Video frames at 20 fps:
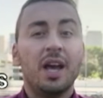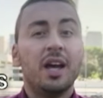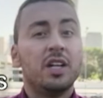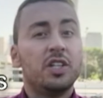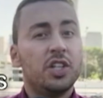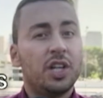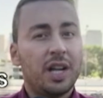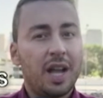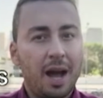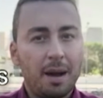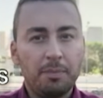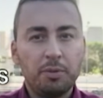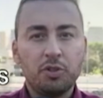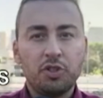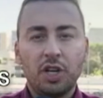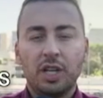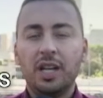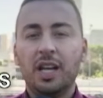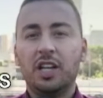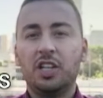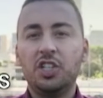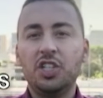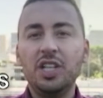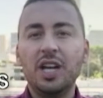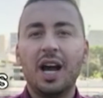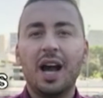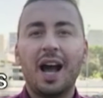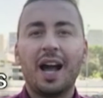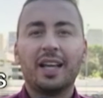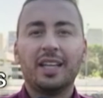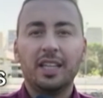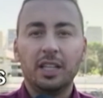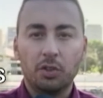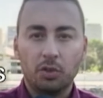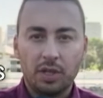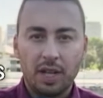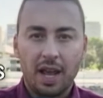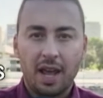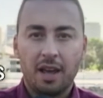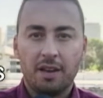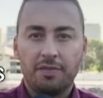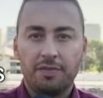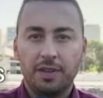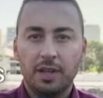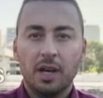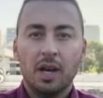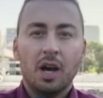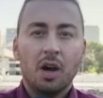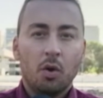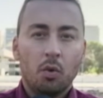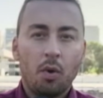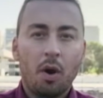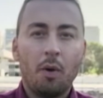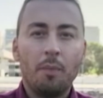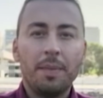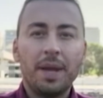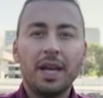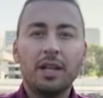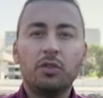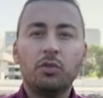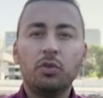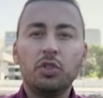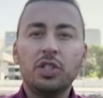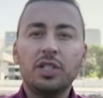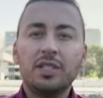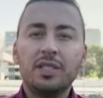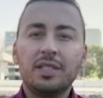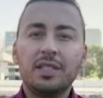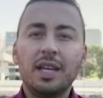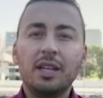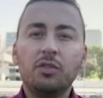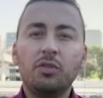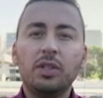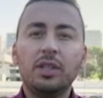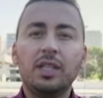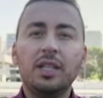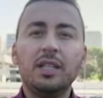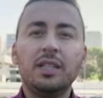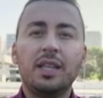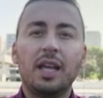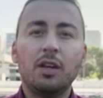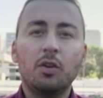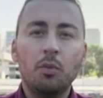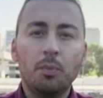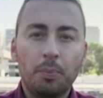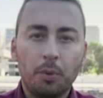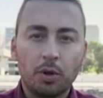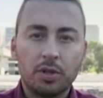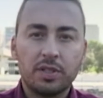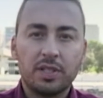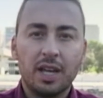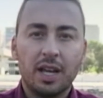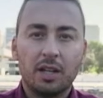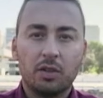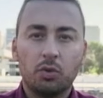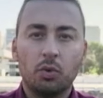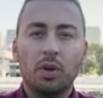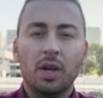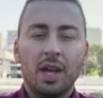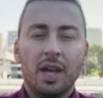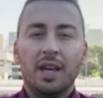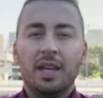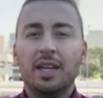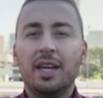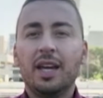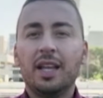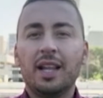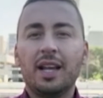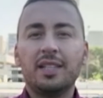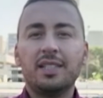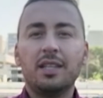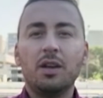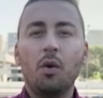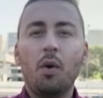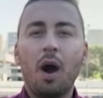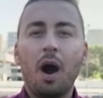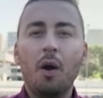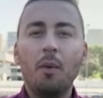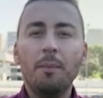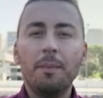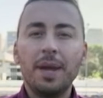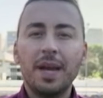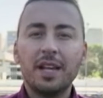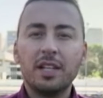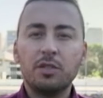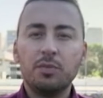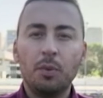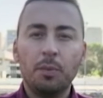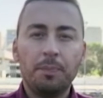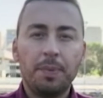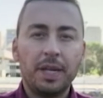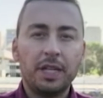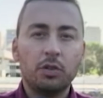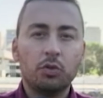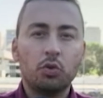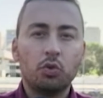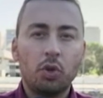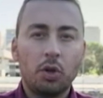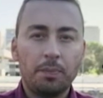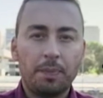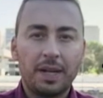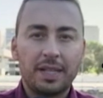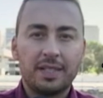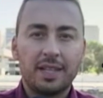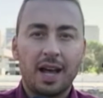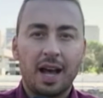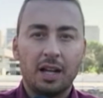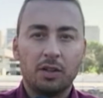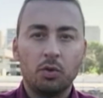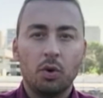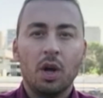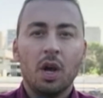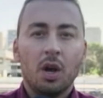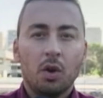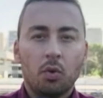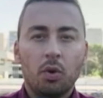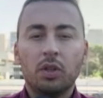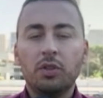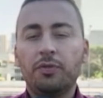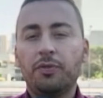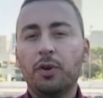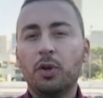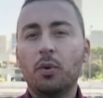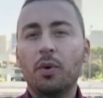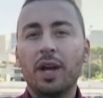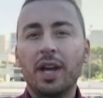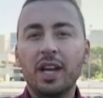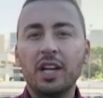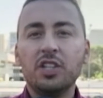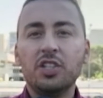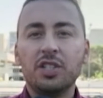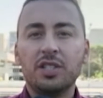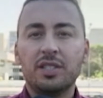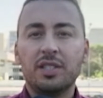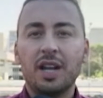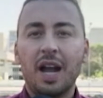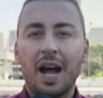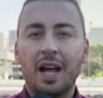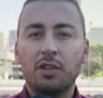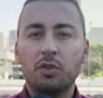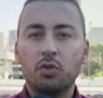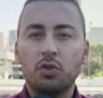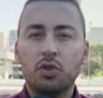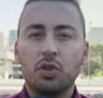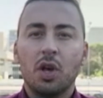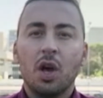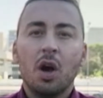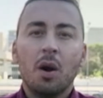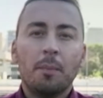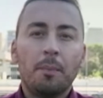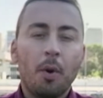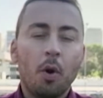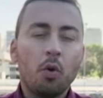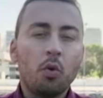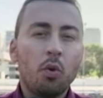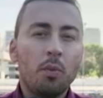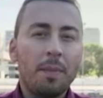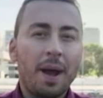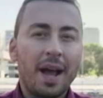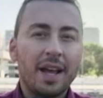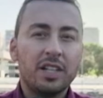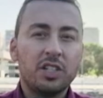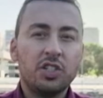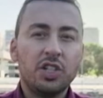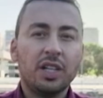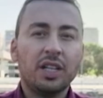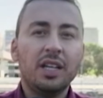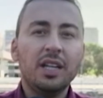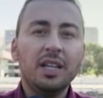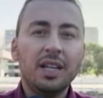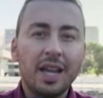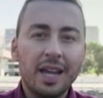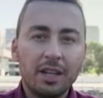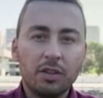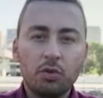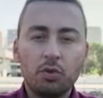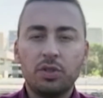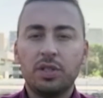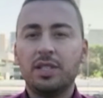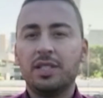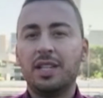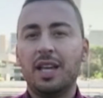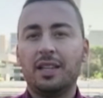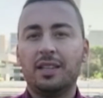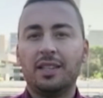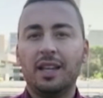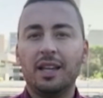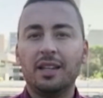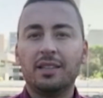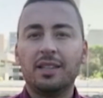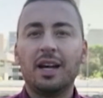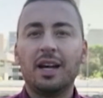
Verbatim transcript: de cabos de energia aqui no DF, um aumento de 131% em relação ao mesmo período do ano passado, quando foram registrados pouco mais de 570